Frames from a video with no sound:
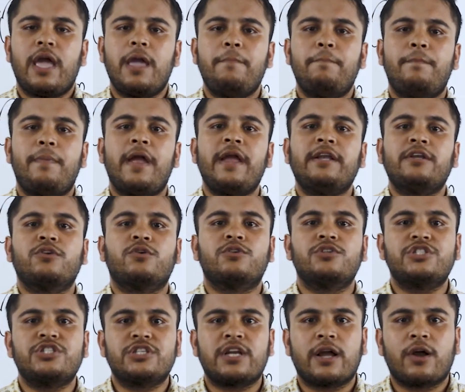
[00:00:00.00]
এই পেইড
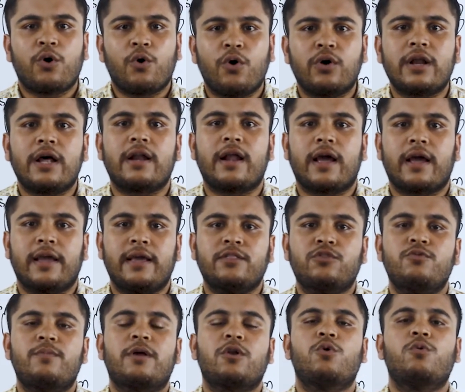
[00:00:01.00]
কোর্সটা করার আগে
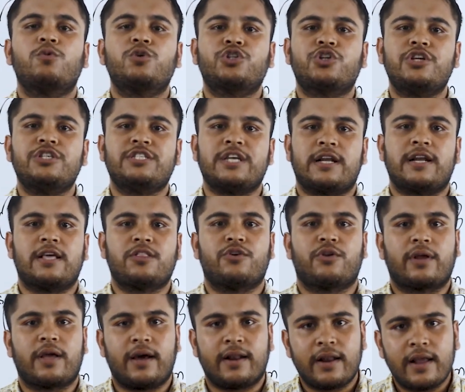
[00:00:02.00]
তোমার অবশ্যই জানা
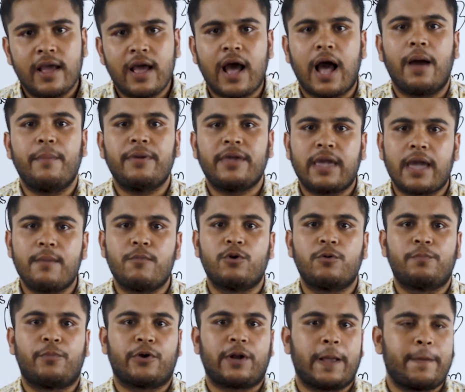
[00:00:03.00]
দরকার আমি
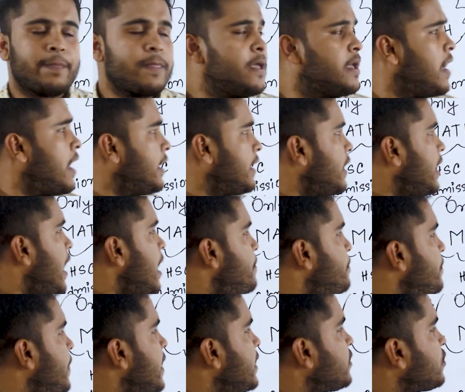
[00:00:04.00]
কেমন পড়াই আর এই
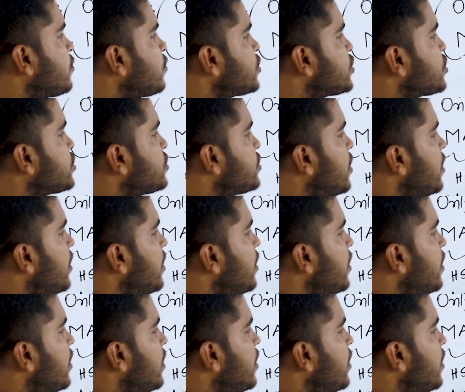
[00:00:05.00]
পেইড কোর্স